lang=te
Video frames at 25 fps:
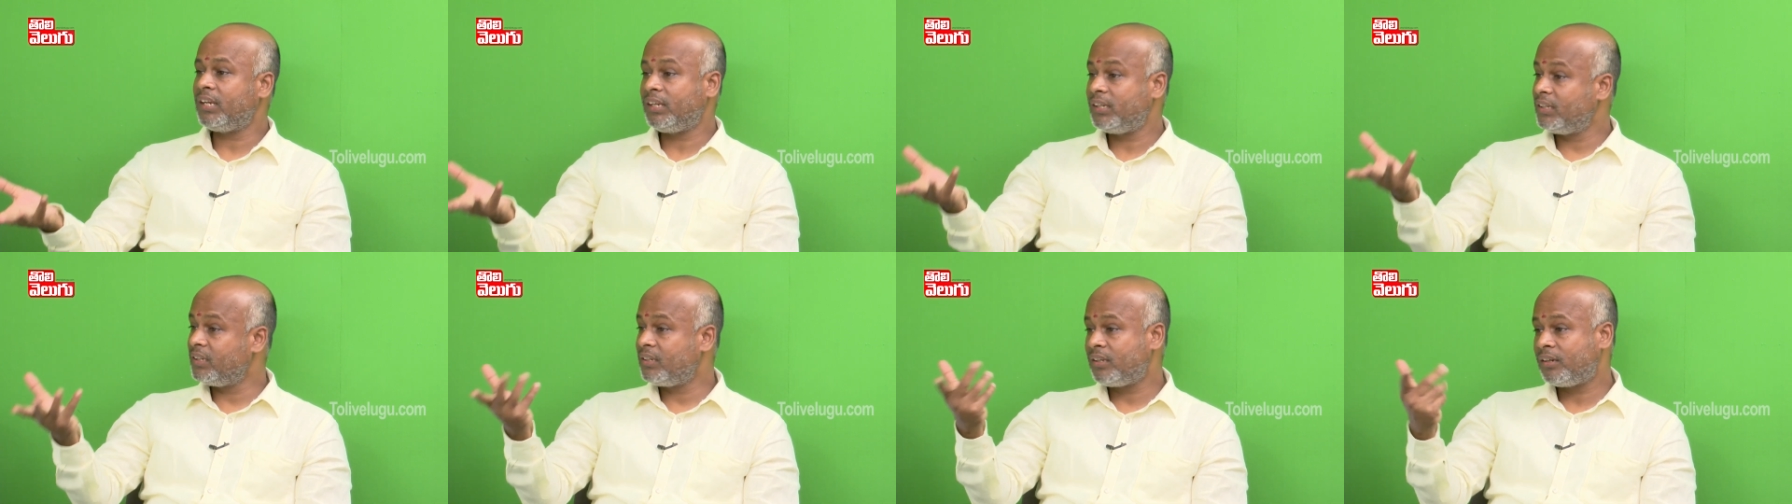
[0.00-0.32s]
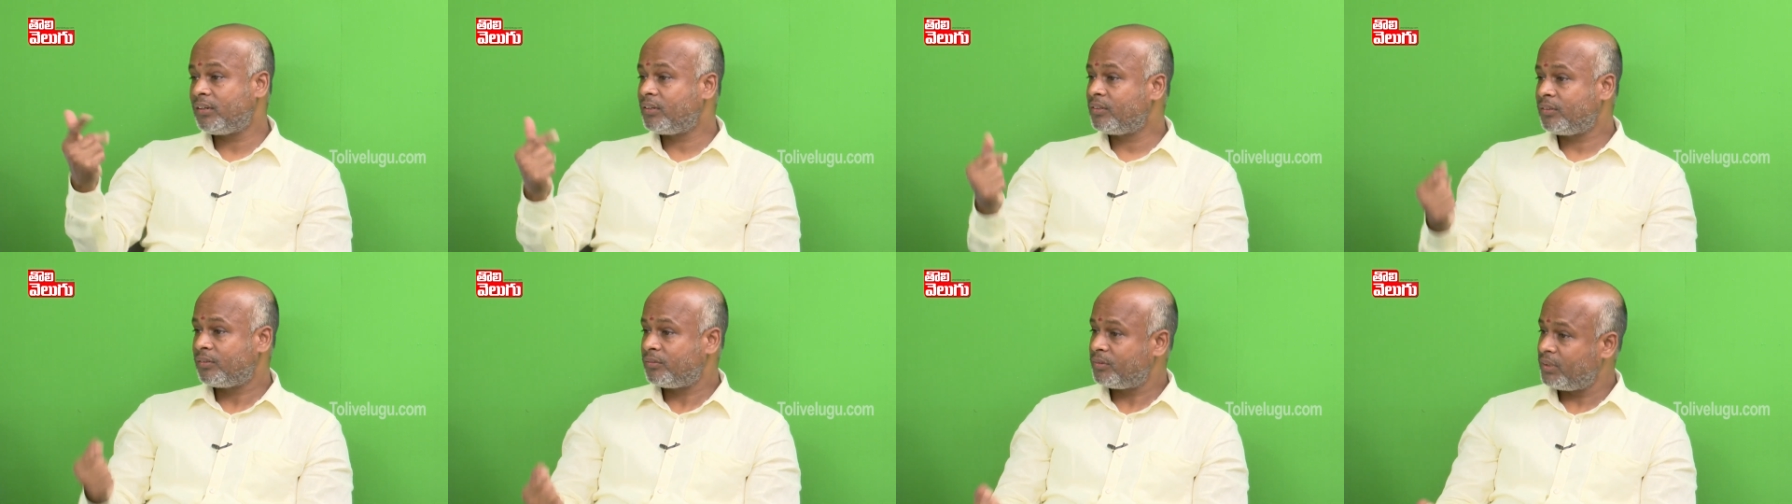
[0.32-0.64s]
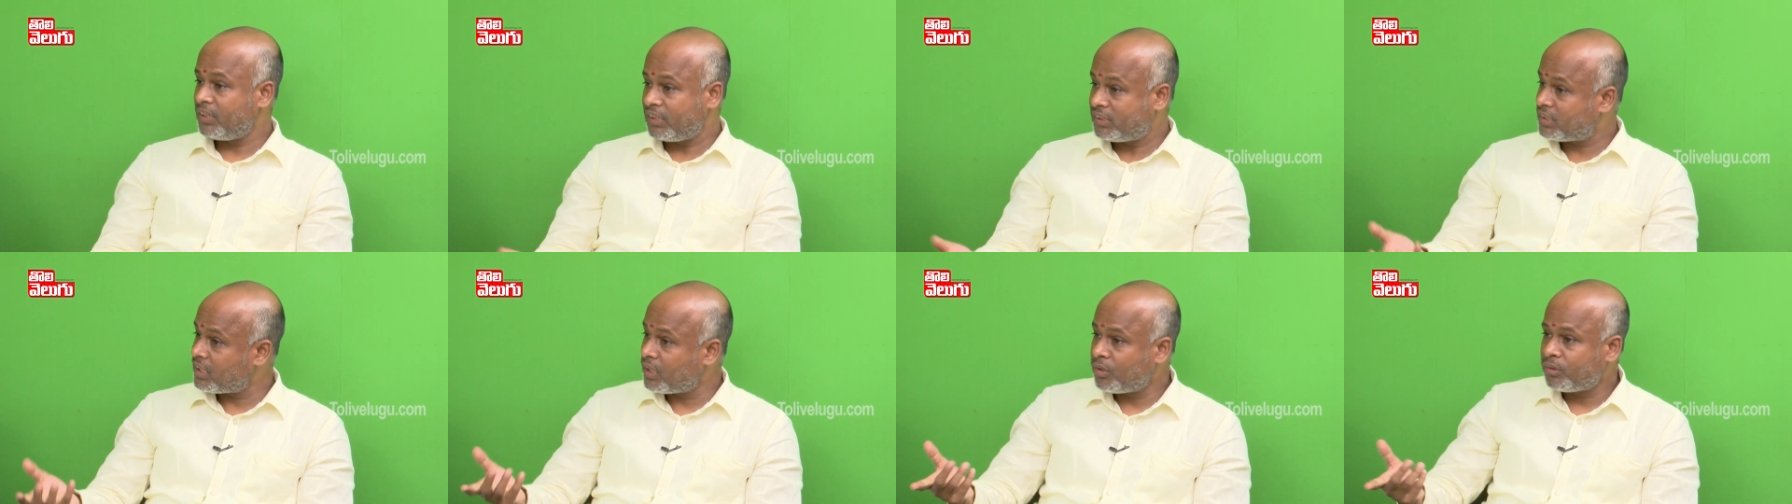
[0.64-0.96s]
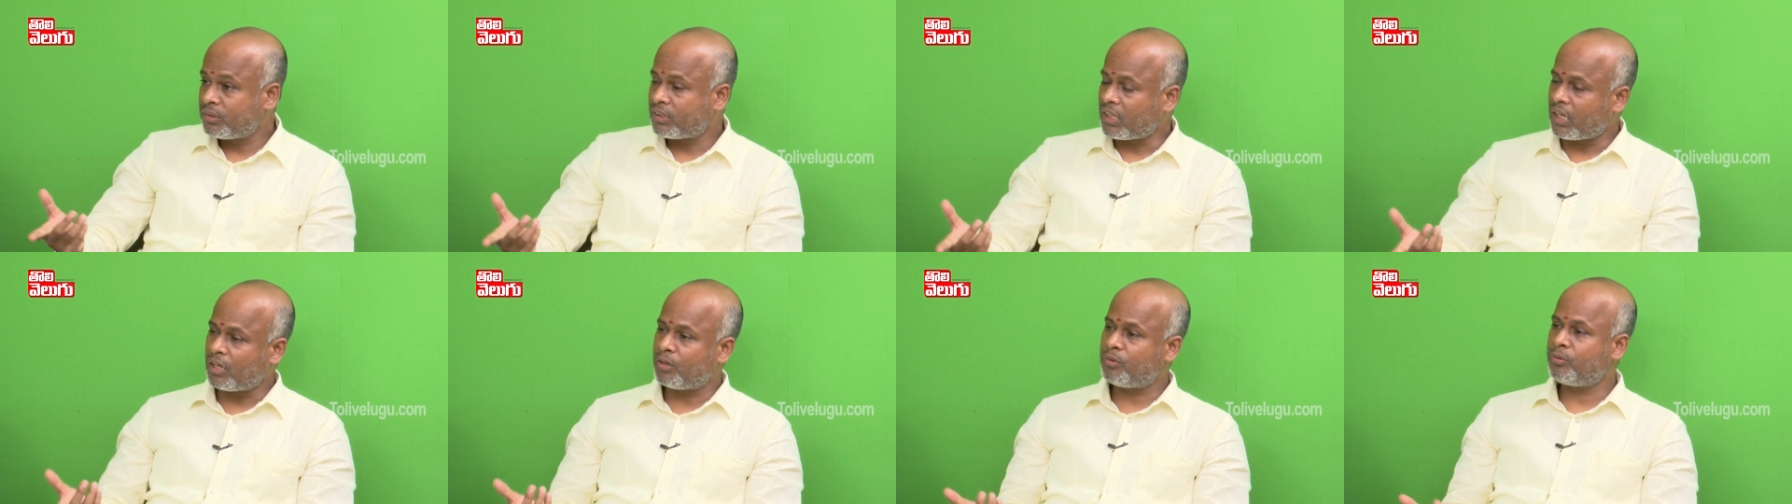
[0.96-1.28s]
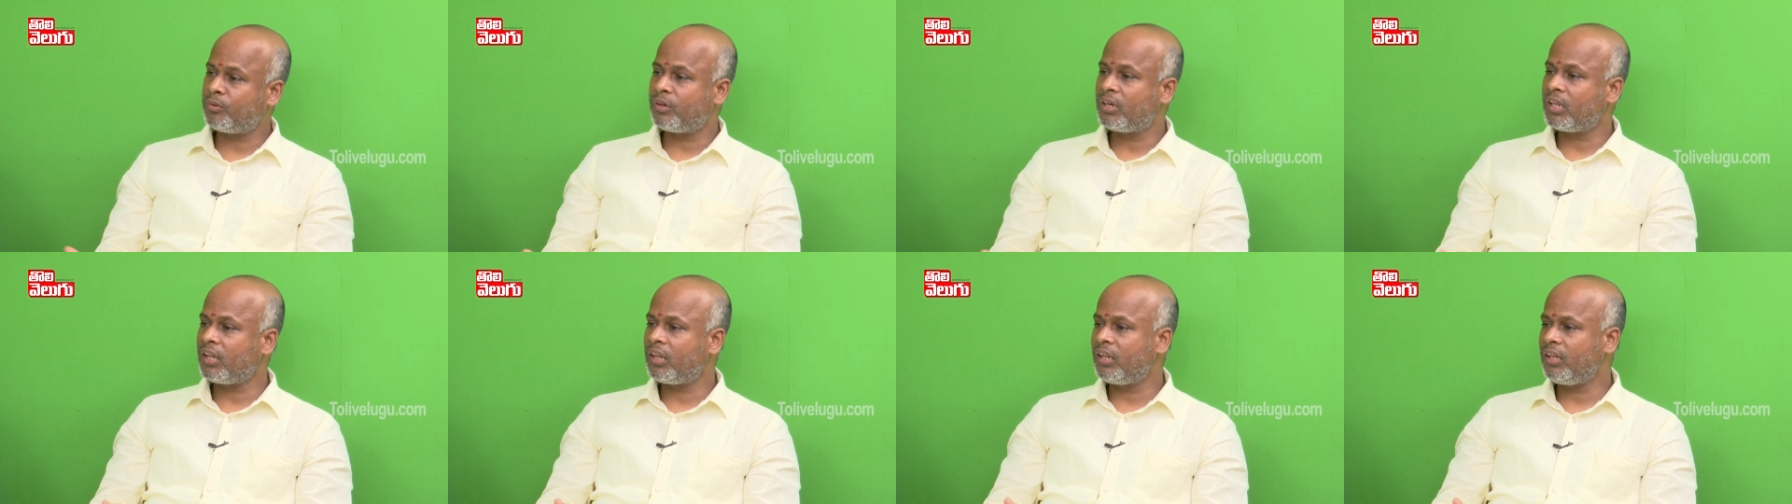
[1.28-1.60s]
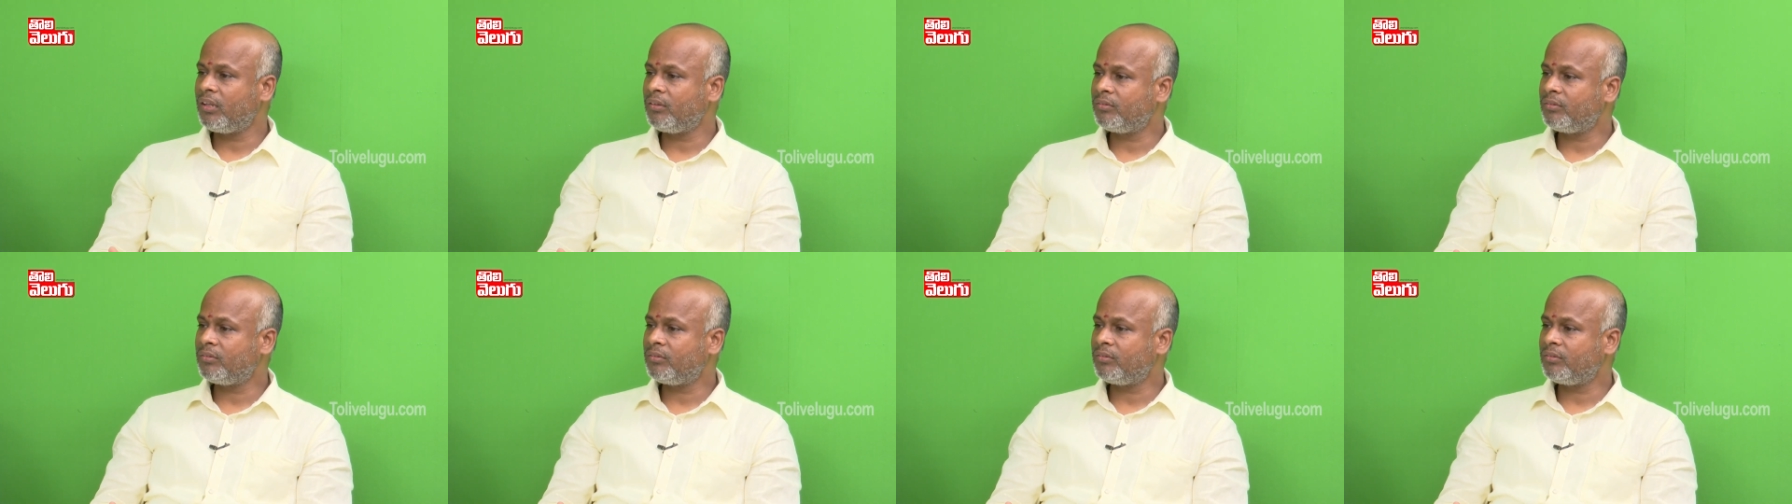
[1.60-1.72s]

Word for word: ఈయన నిద్ర తక్కువ ఉంటుంది